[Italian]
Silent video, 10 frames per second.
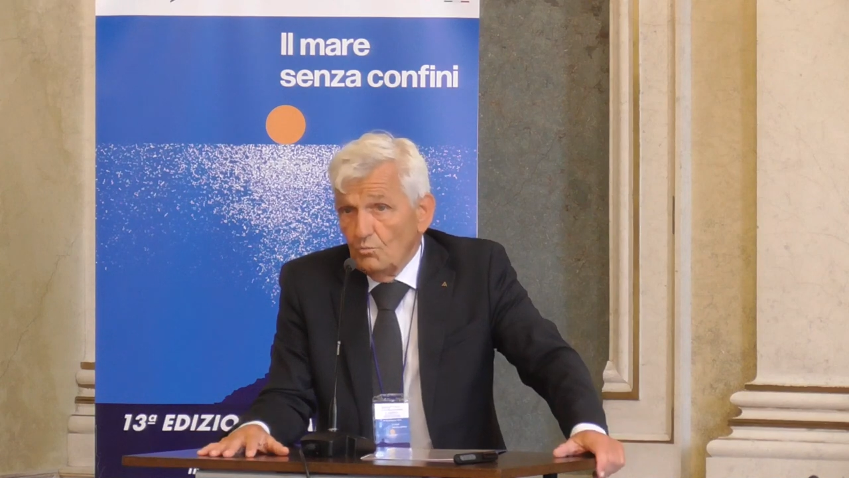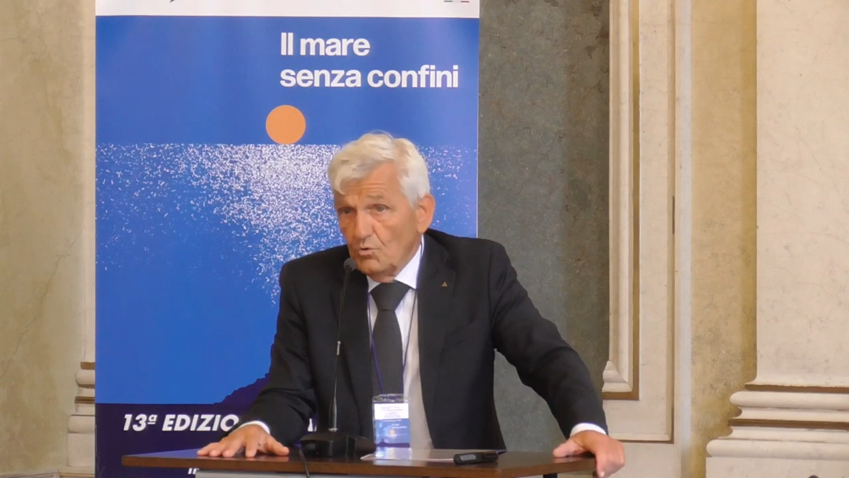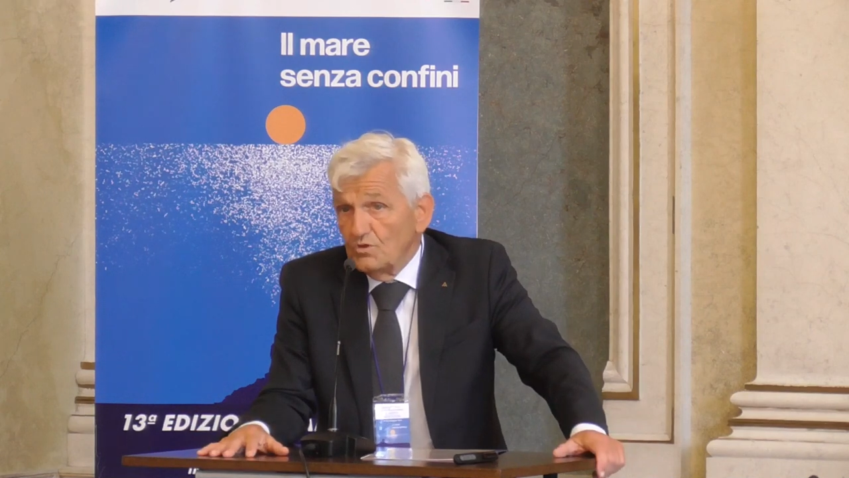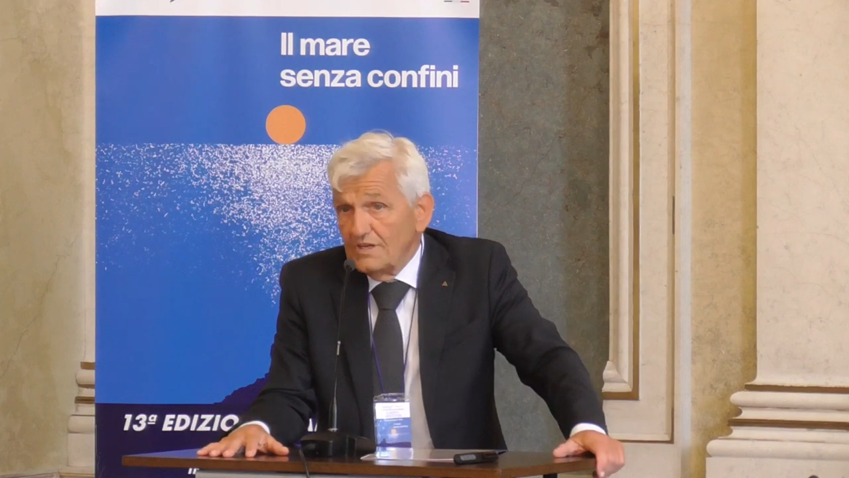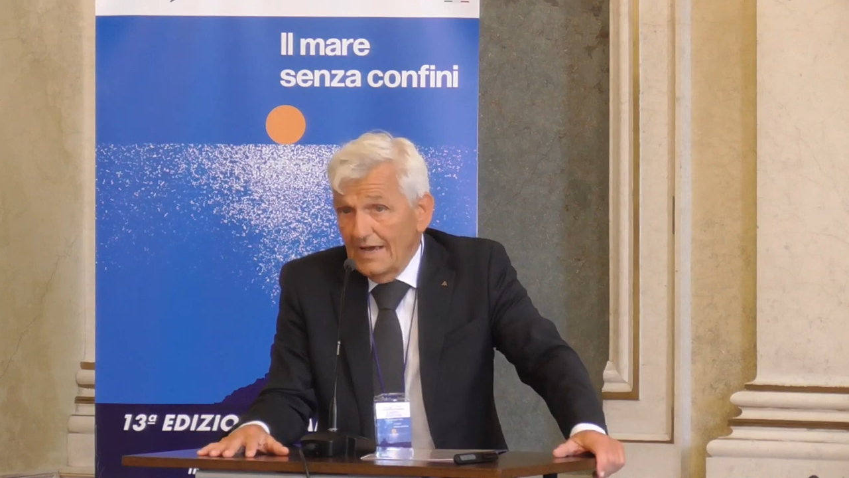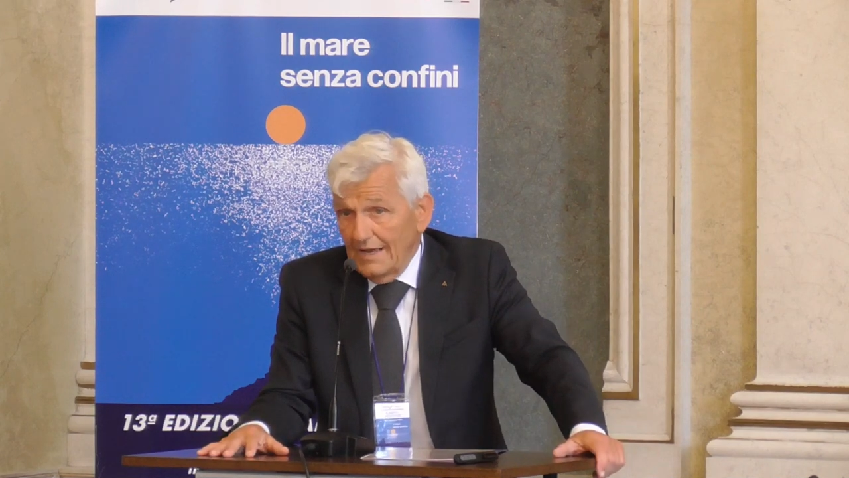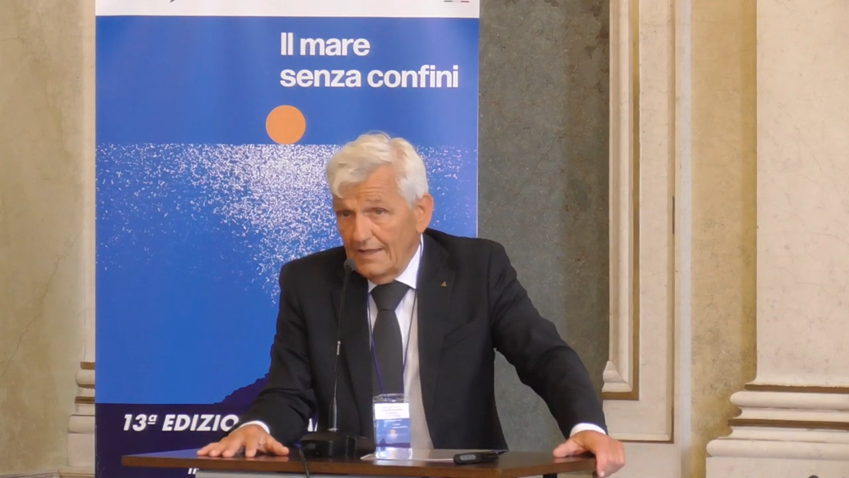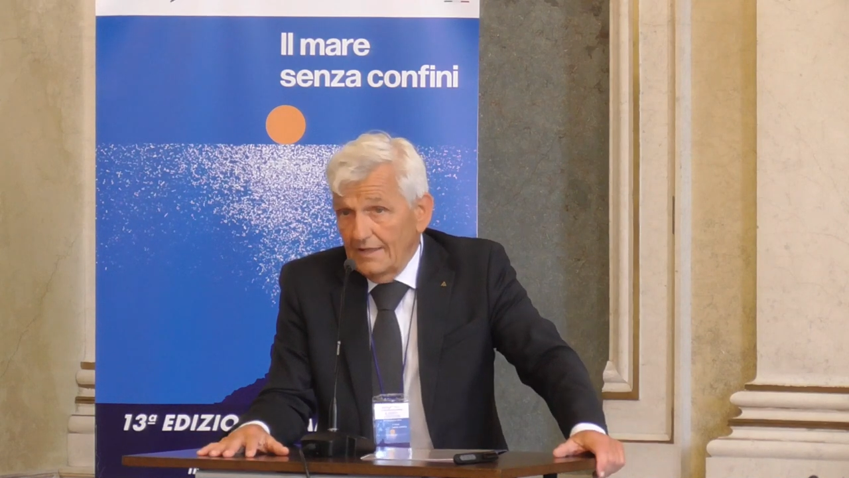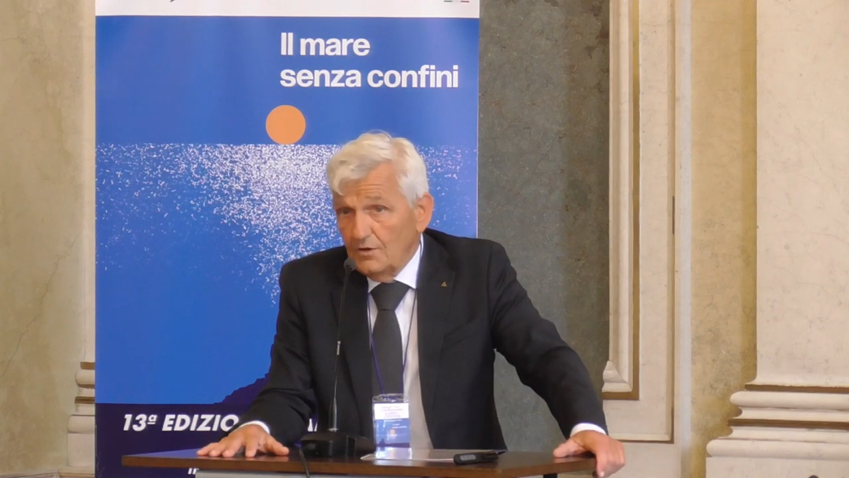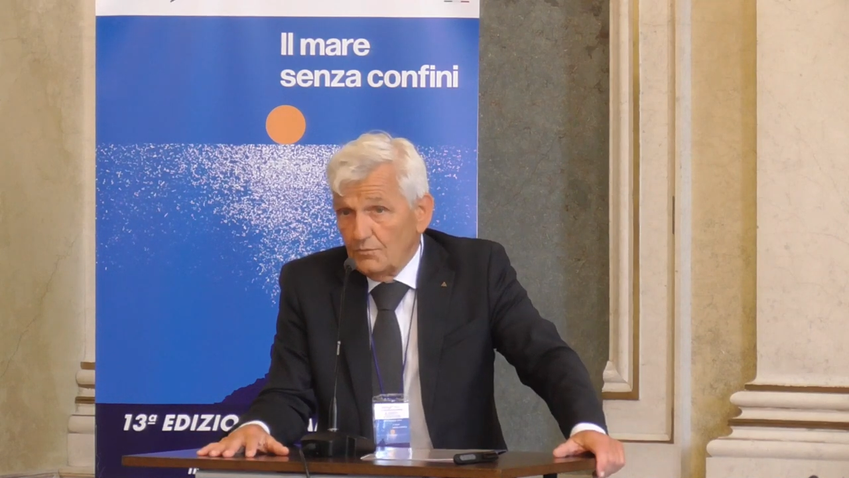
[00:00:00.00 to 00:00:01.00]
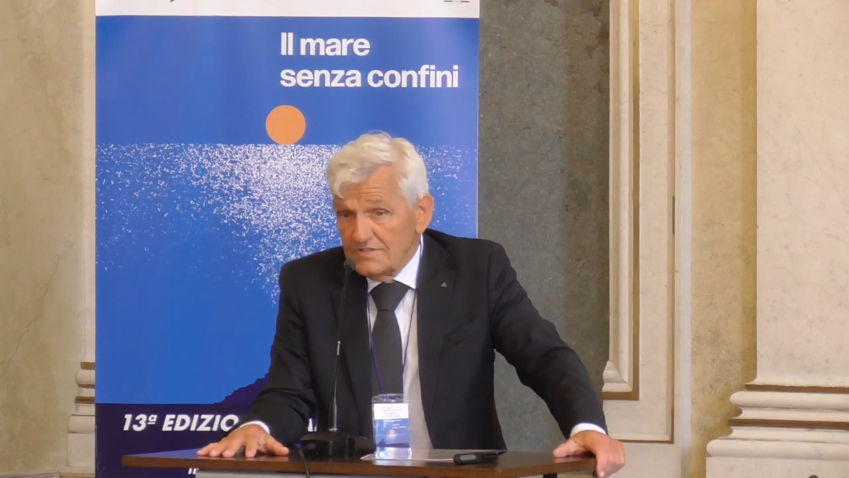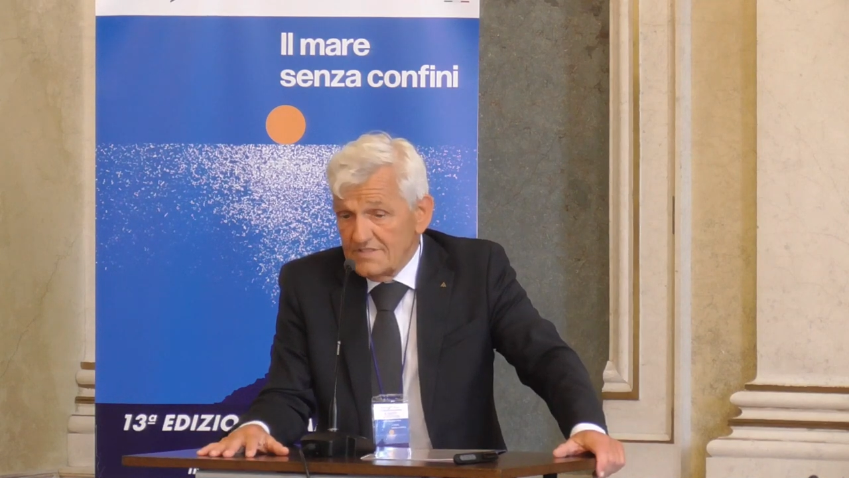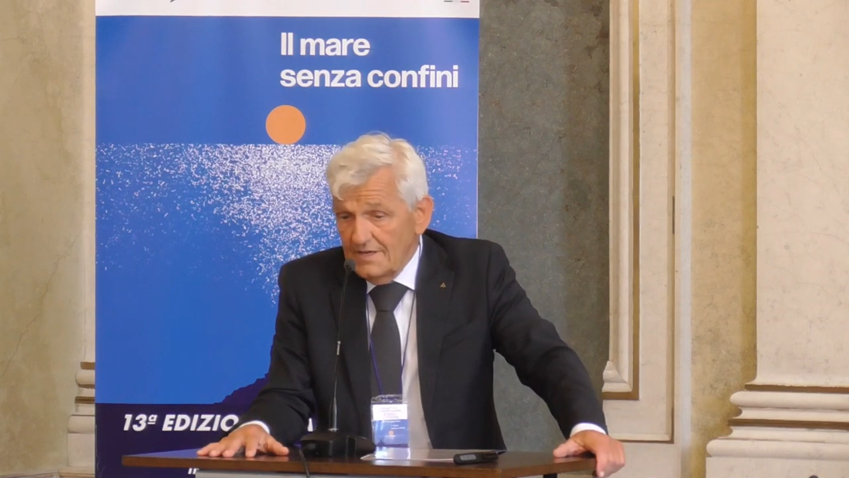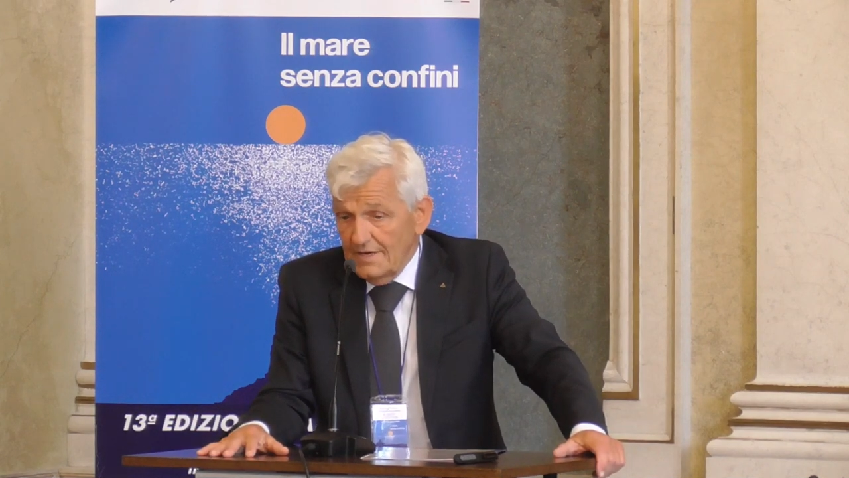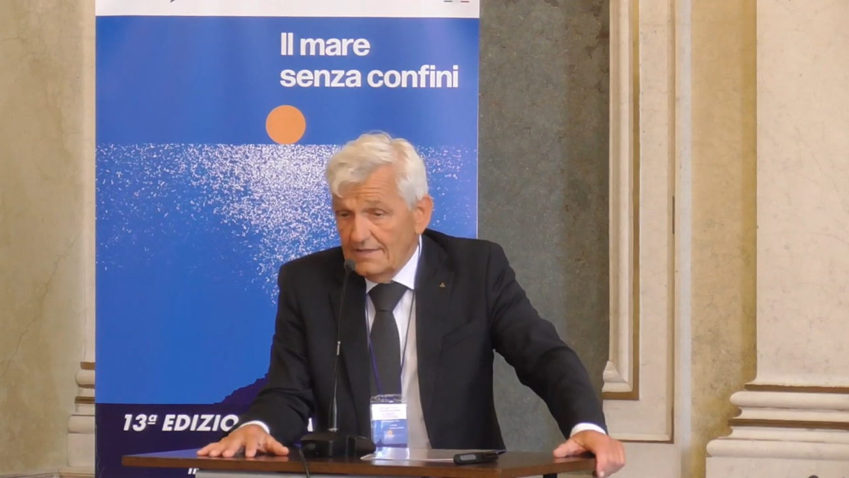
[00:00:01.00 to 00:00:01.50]
mondiale in
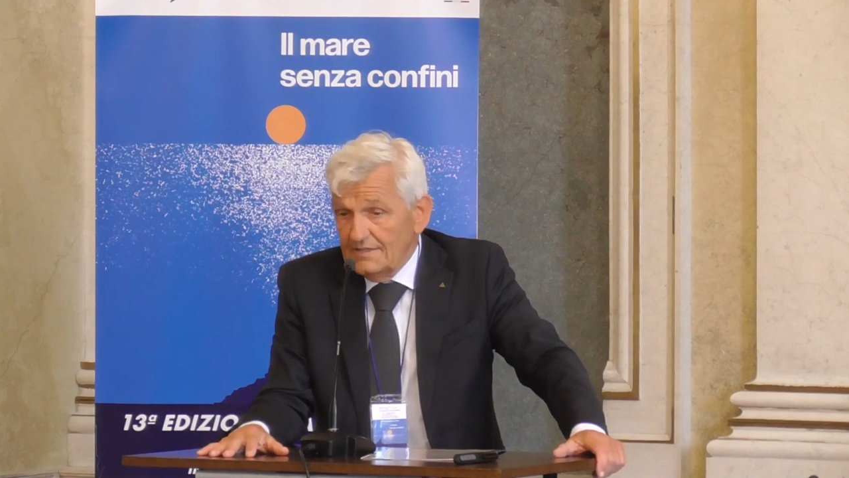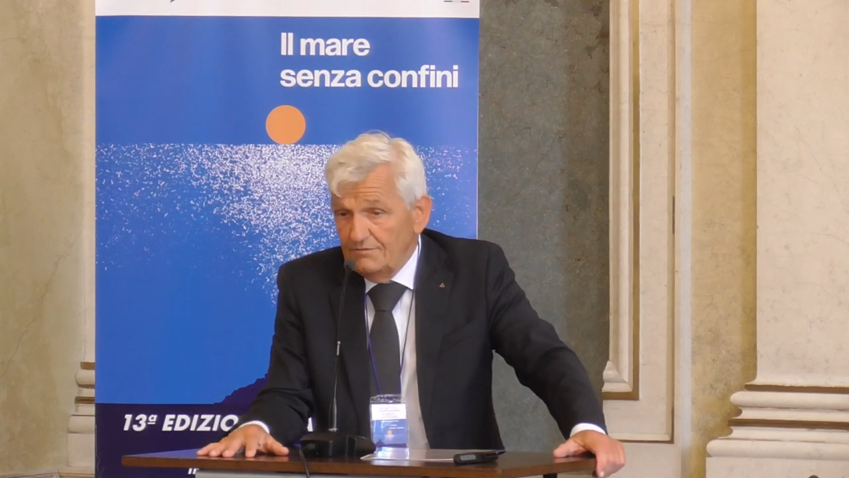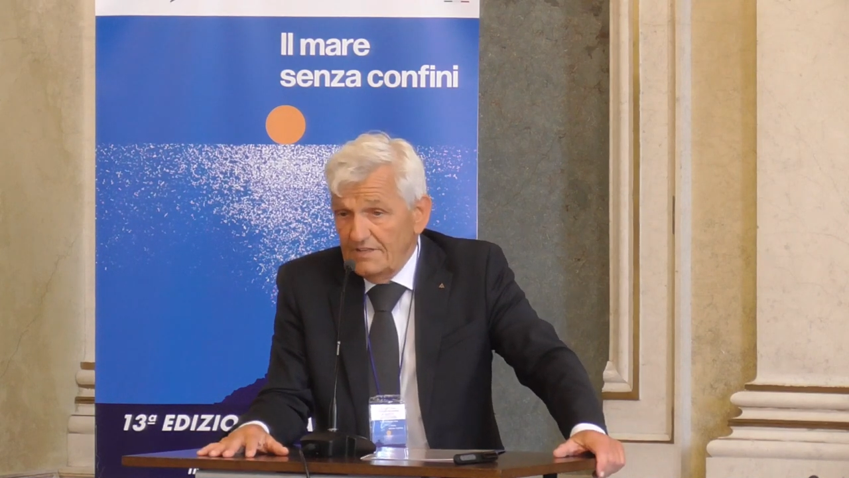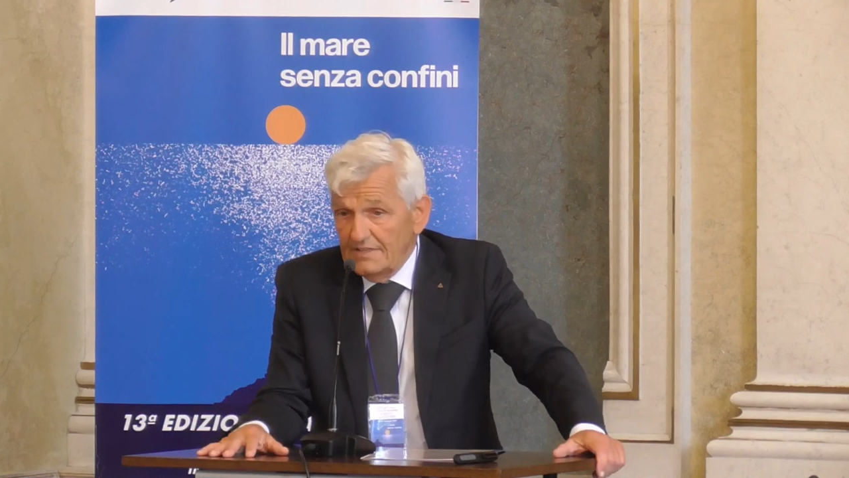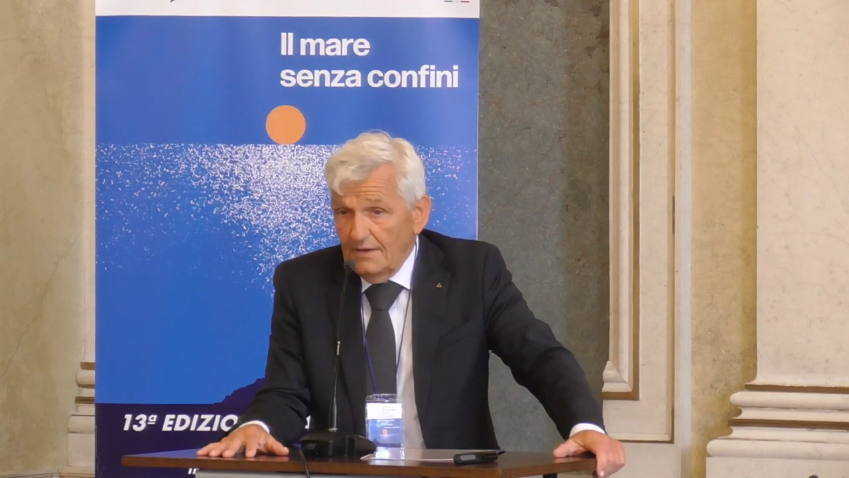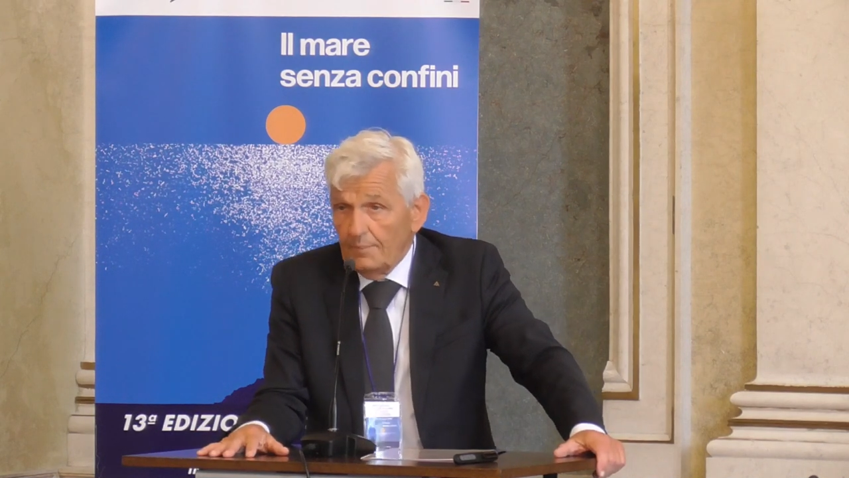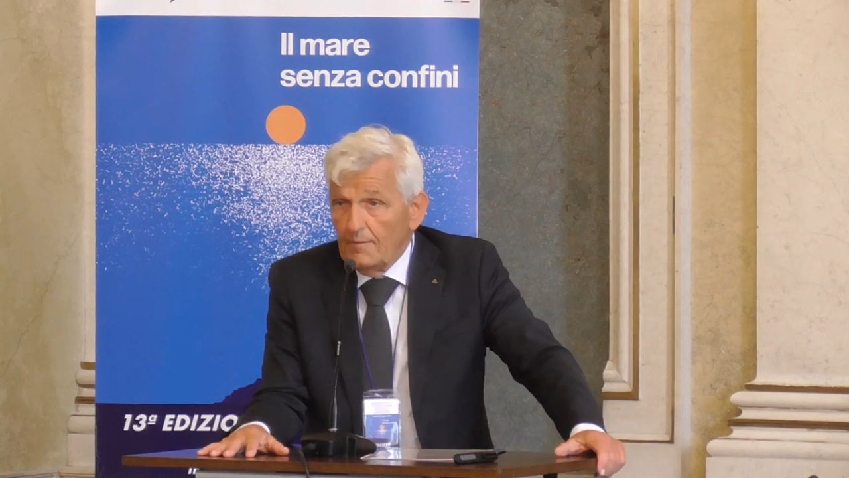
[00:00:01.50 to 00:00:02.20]
questa attività.